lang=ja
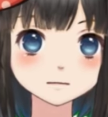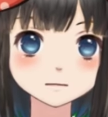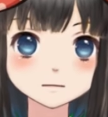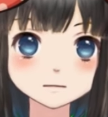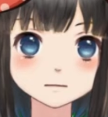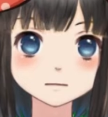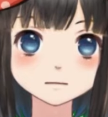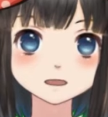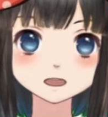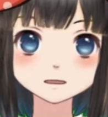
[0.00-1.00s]
じるため
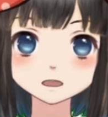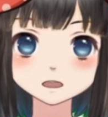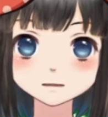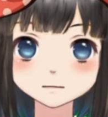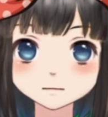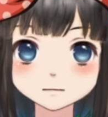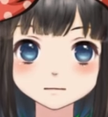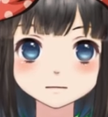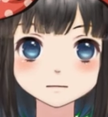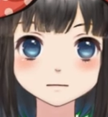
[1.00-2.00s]
に今す
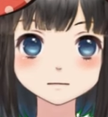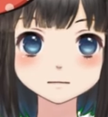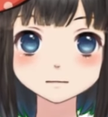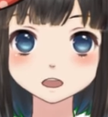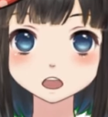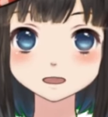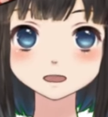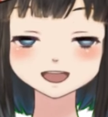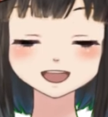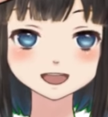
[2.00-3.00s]
ぐやめてほし
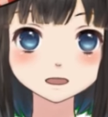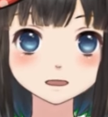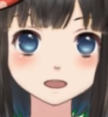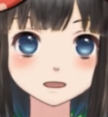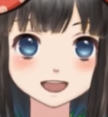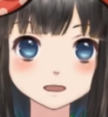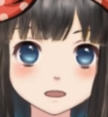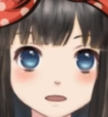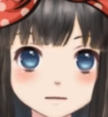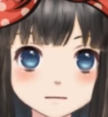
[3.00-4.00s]
い3つのことに
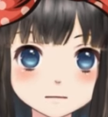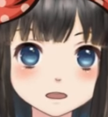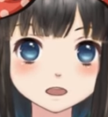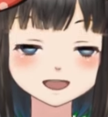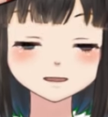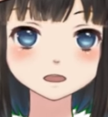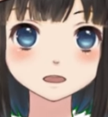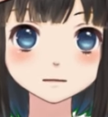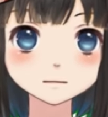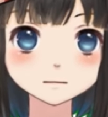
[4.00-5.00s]
ついてお
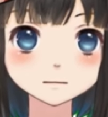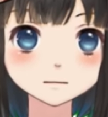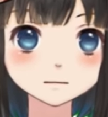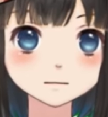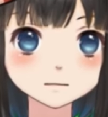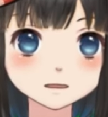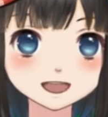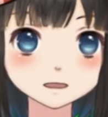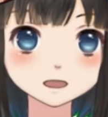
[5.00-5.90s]
話ししていきます。